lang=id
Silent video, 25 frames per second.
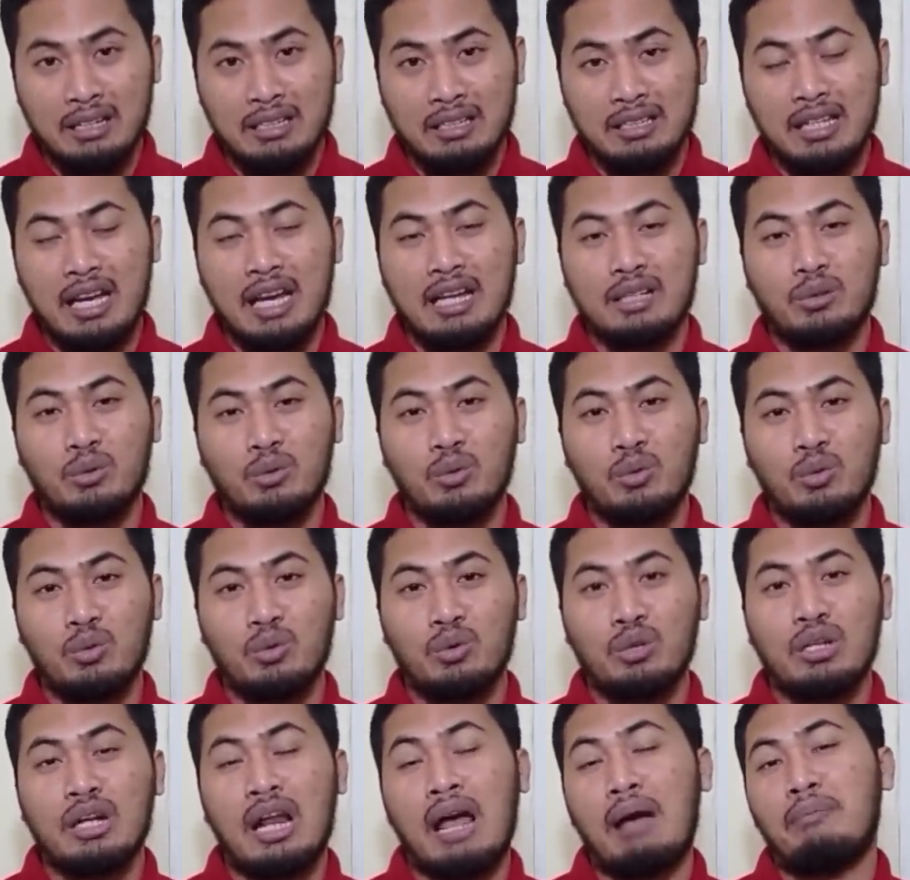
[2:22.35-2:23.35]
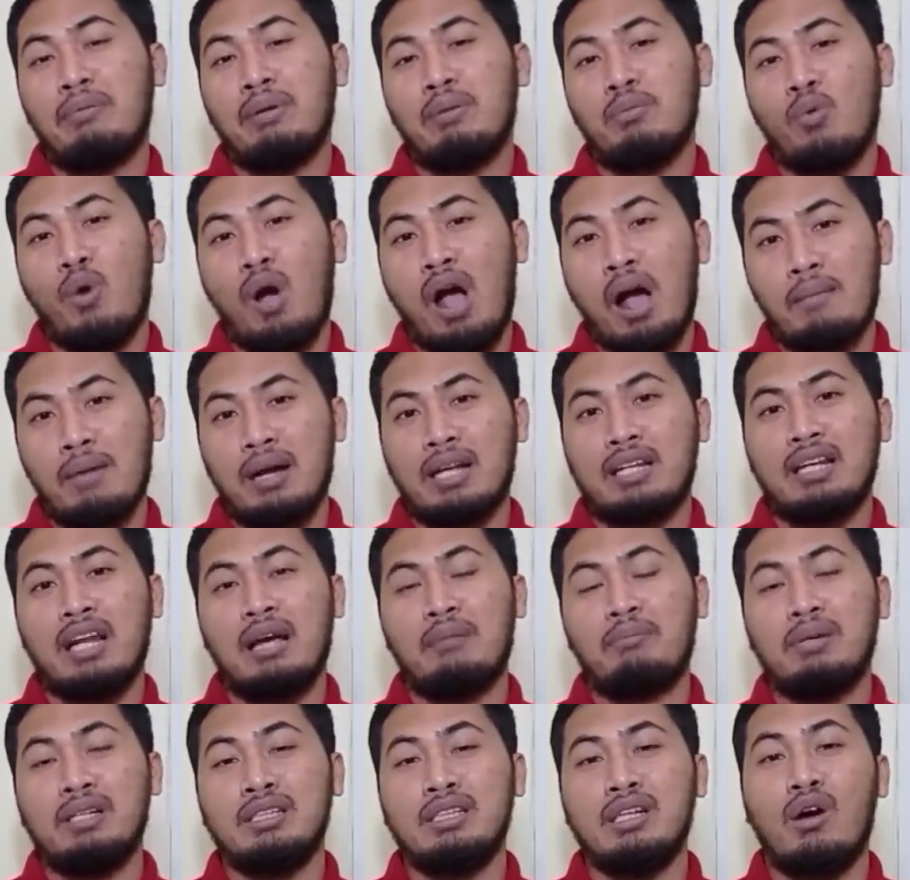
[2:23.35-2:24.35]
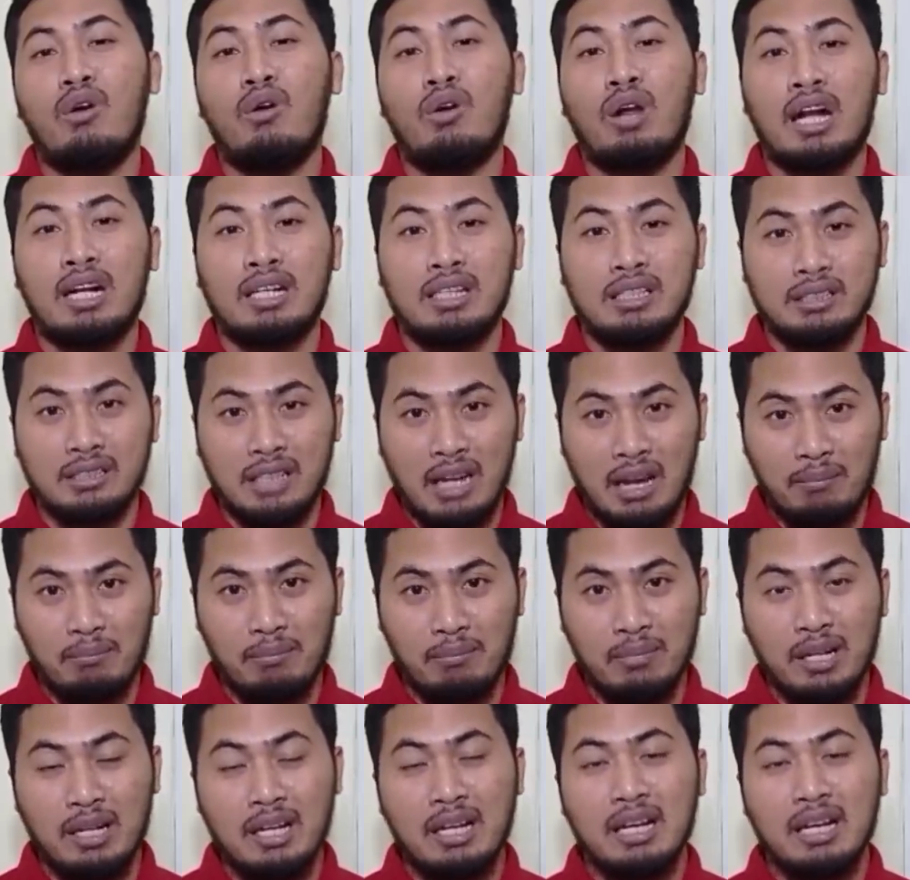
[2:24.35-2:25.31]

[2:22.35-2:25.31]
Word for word: yaitu Nabi Muhammad, nabinya orang Islam.